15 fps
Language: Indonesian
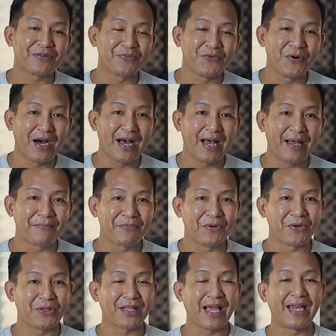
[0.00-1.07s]
semua,
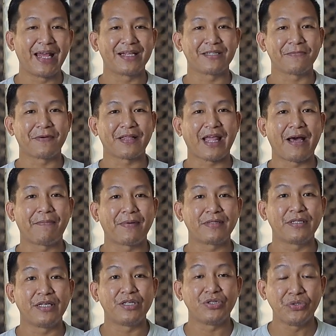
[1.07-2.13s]
menurut kalian seperti apa
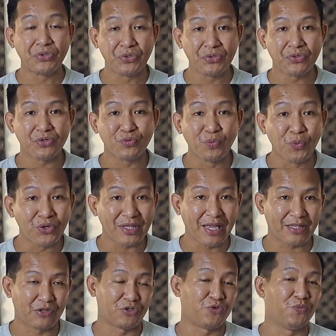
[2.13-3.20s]
sih Zuzu Smooth
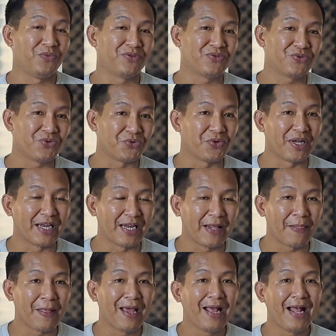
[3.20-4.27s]
atau Smooth Zuzu ini?
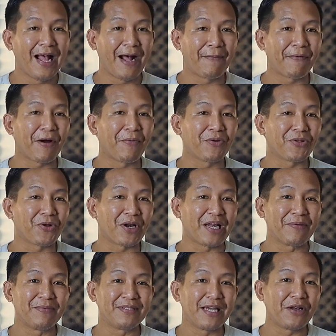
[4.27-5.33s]
Apakah motor ini
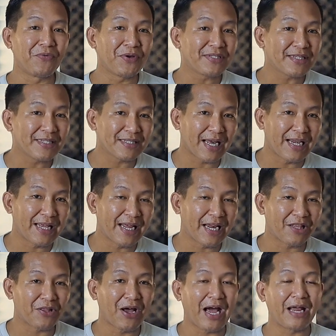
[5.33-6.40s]
menjadi wishlist kalian
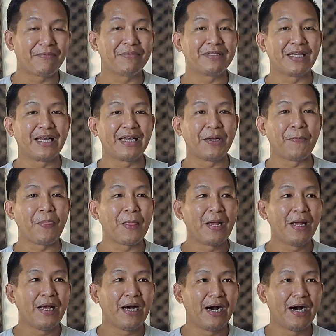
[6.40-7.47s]
atau akan menjadi
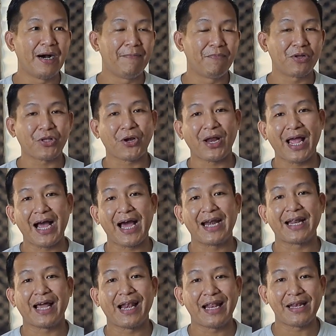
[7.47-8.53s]
uh, motor yang akan
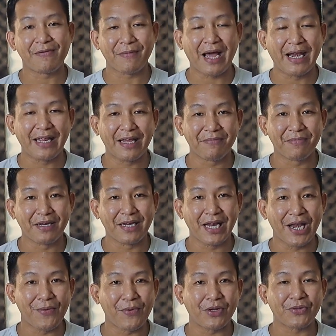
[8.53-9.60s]
kalian kalian beli
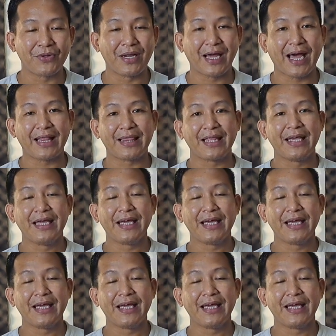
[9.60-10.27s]
dalam waktu dekat?